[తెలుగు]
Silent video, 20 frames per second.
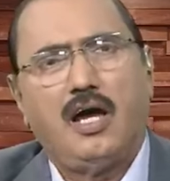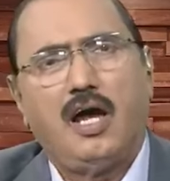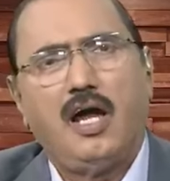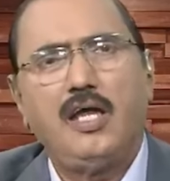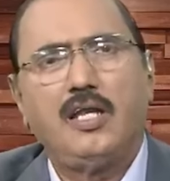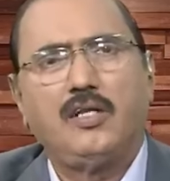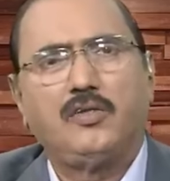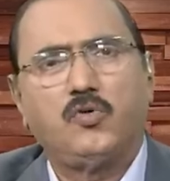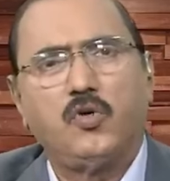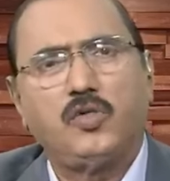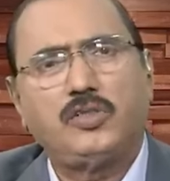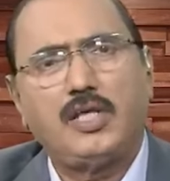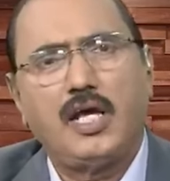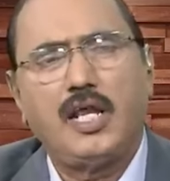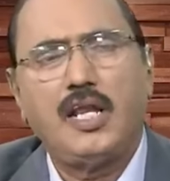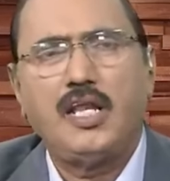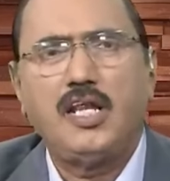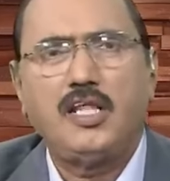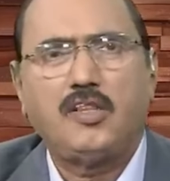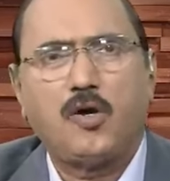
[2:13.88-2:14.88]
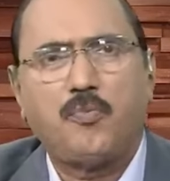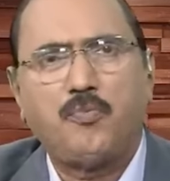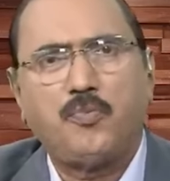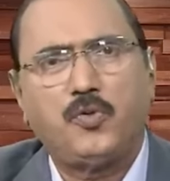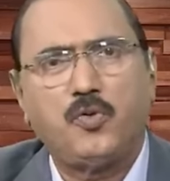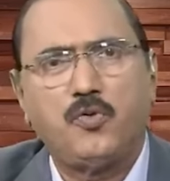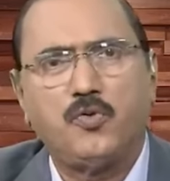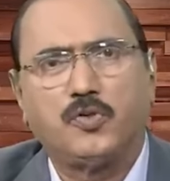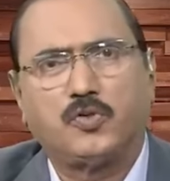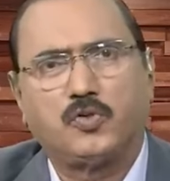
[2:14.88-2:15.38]
ఆయన జోస్యాలన్నీ
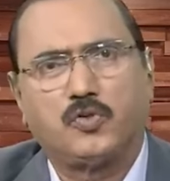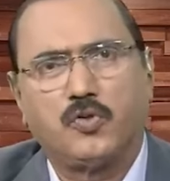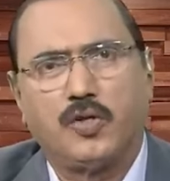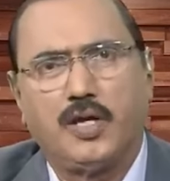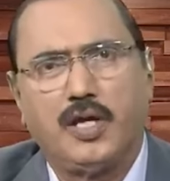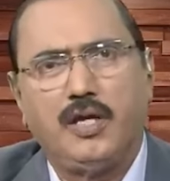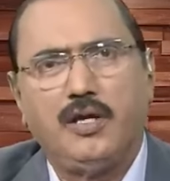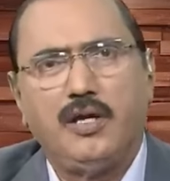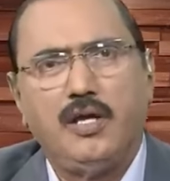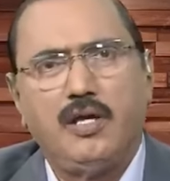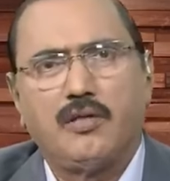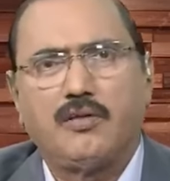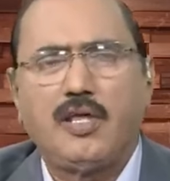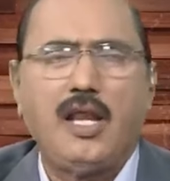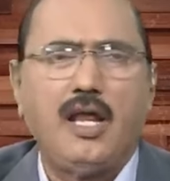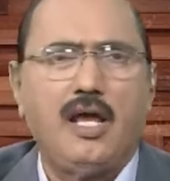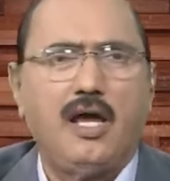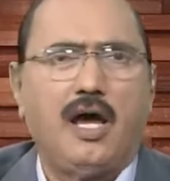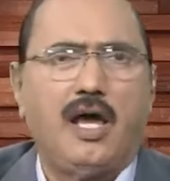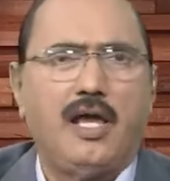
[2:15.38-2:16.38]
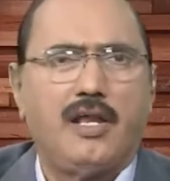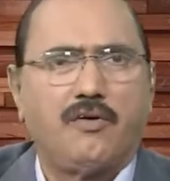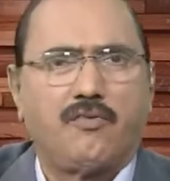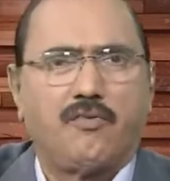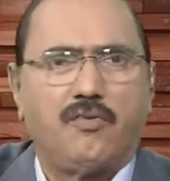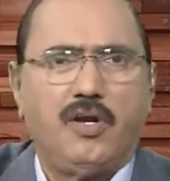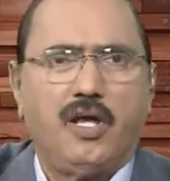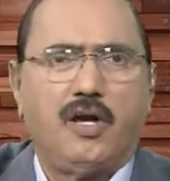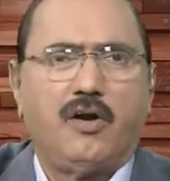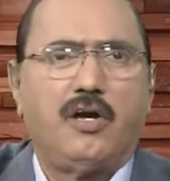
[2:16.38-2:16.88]
తప్పుతూ వస్తున్నాయి సరే
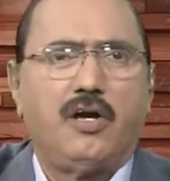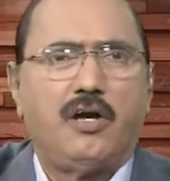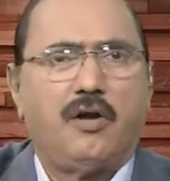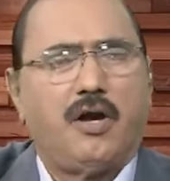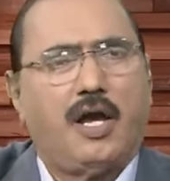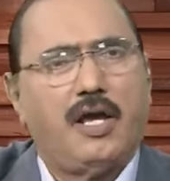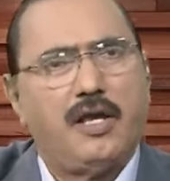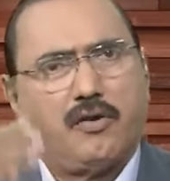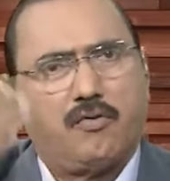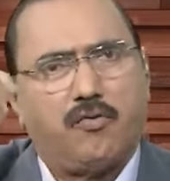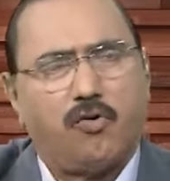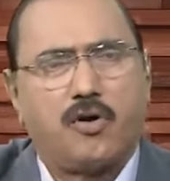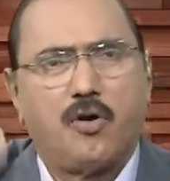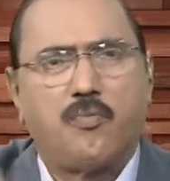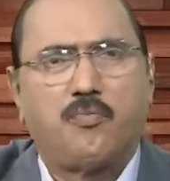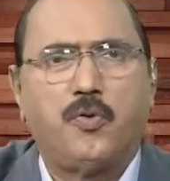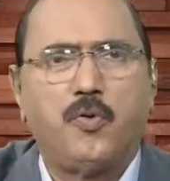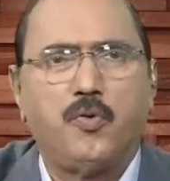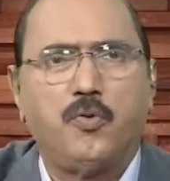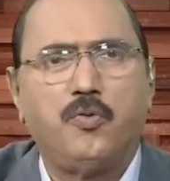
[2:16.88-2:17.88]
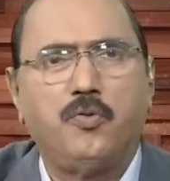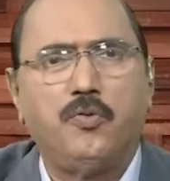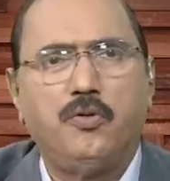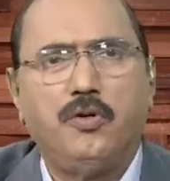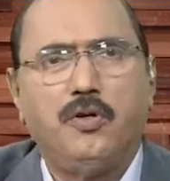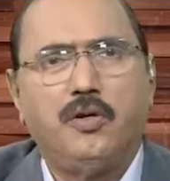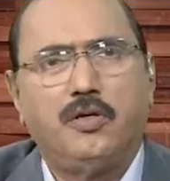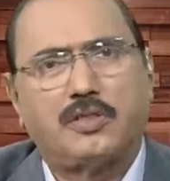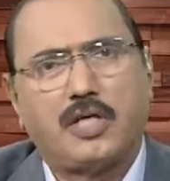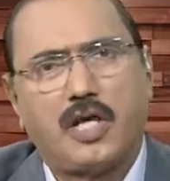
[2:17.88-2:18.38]
ఆయనకుండే ఆయనకు ఒకప్పుడు
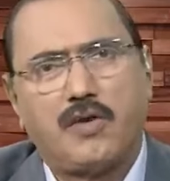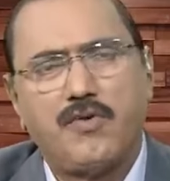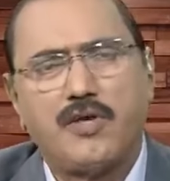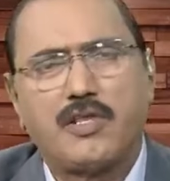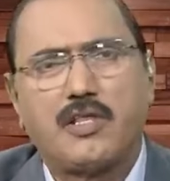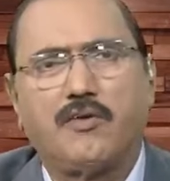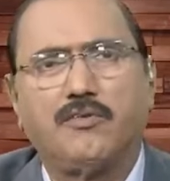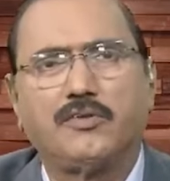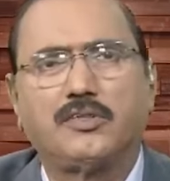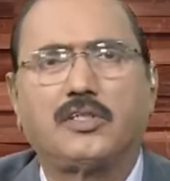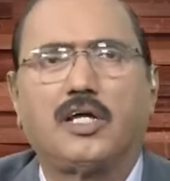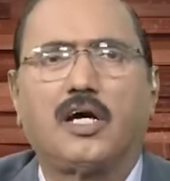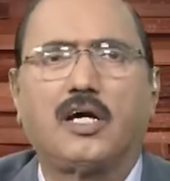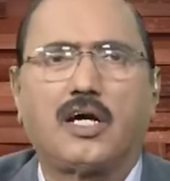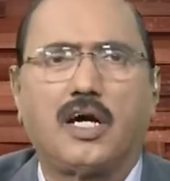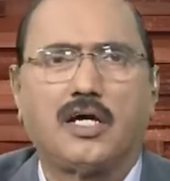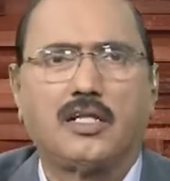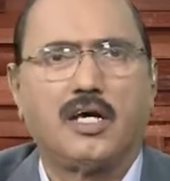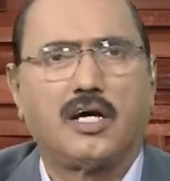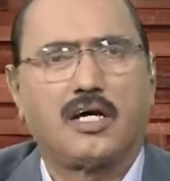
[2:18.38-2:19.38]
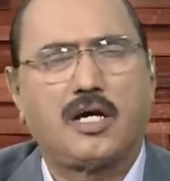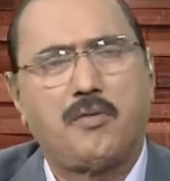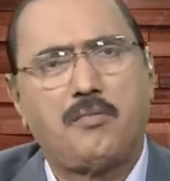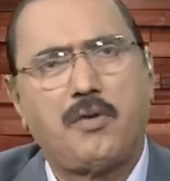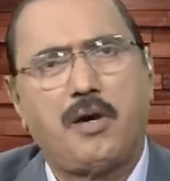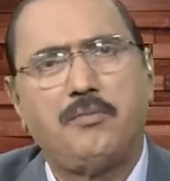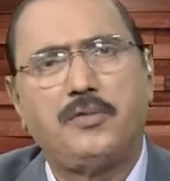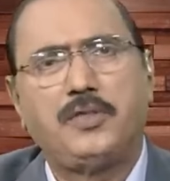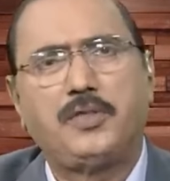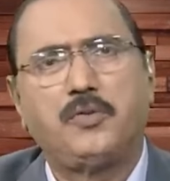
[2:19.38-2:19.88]
సర్వే సంస్థ కథా
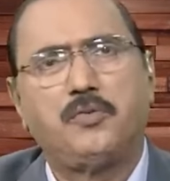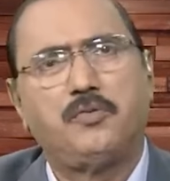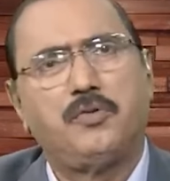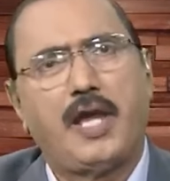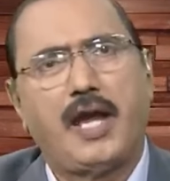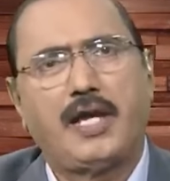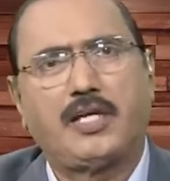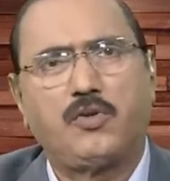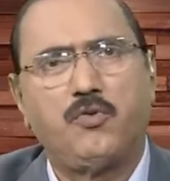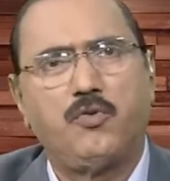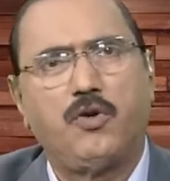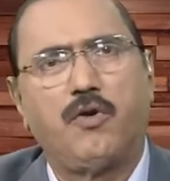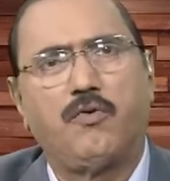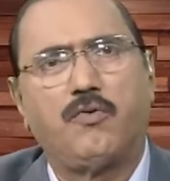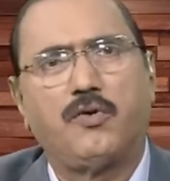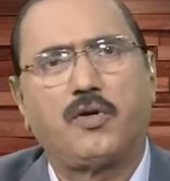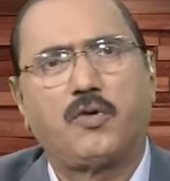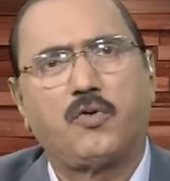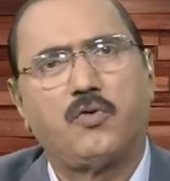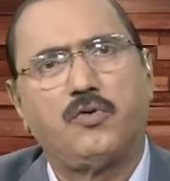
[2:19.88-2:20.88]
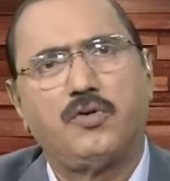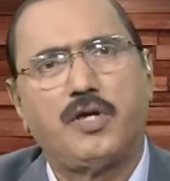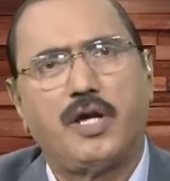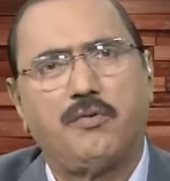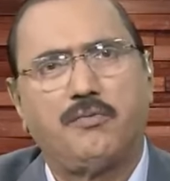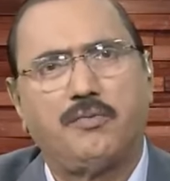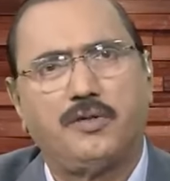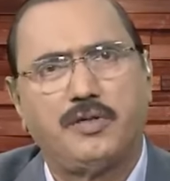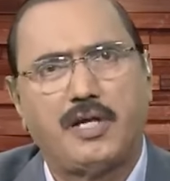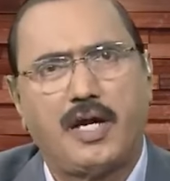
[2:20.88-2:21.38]
కమామిషు యాక్టివ్గా ఉండటం
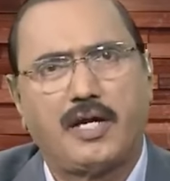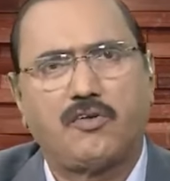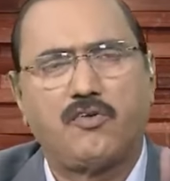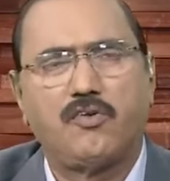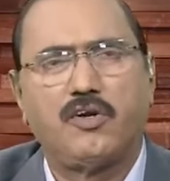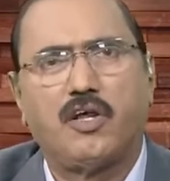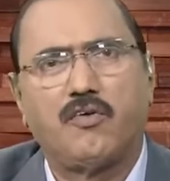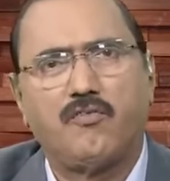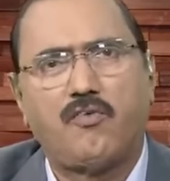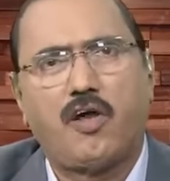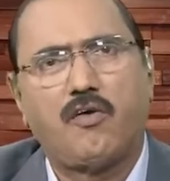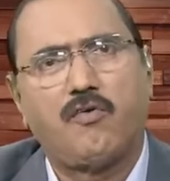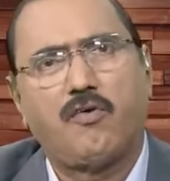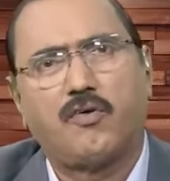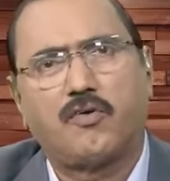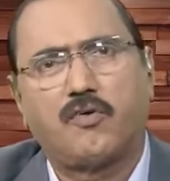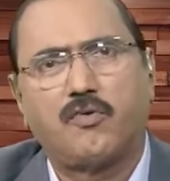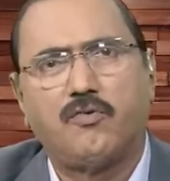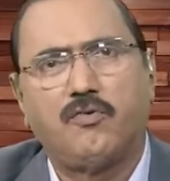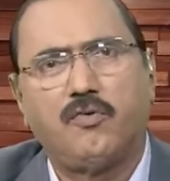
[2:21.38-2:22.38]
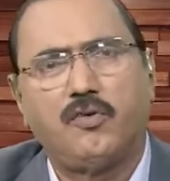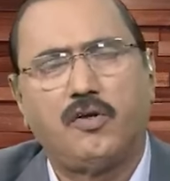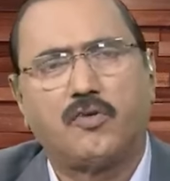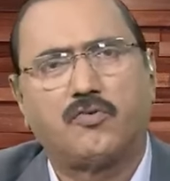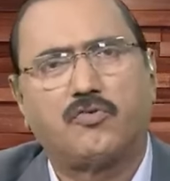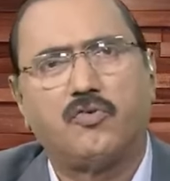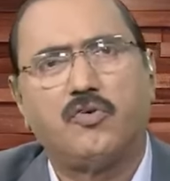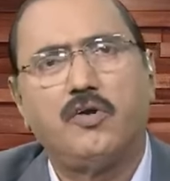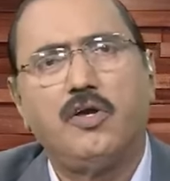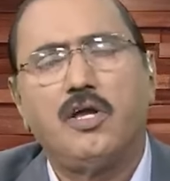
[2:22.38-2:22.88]
యాక్టివ్గా ఇన్వాల్వ్ అవటం
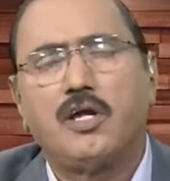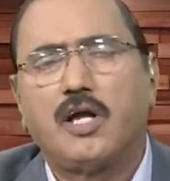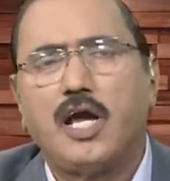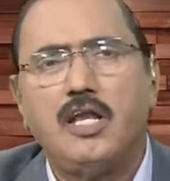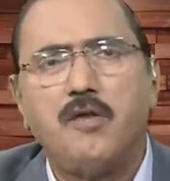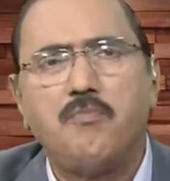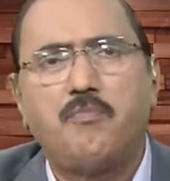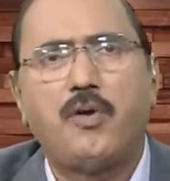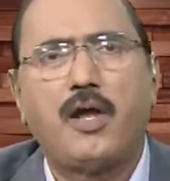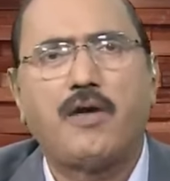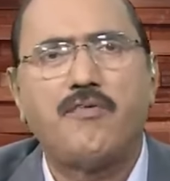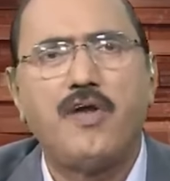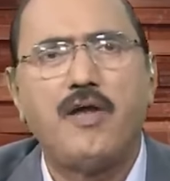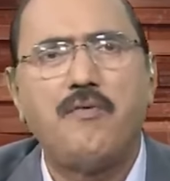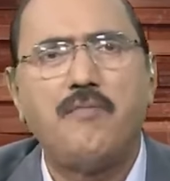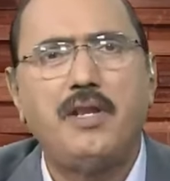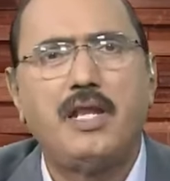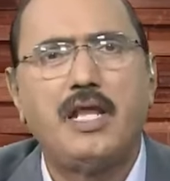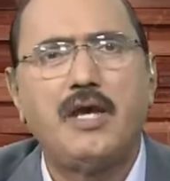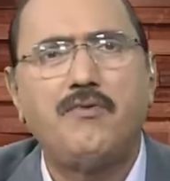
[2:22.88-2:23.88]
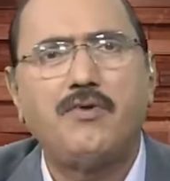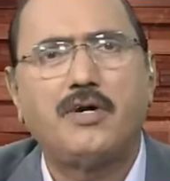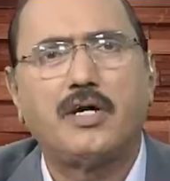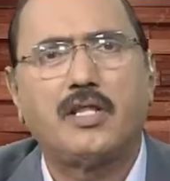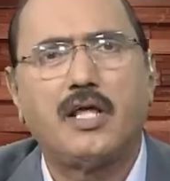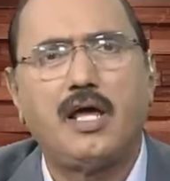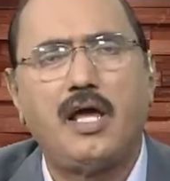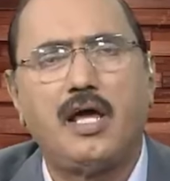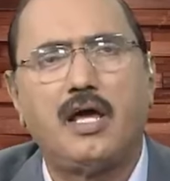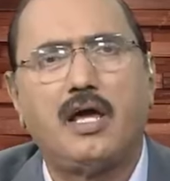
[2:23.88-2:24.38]
ఉండొచ్చు కానీ ఇప్పుడు అవేమి లేవు
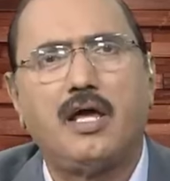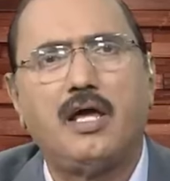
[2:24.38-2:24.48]
కదా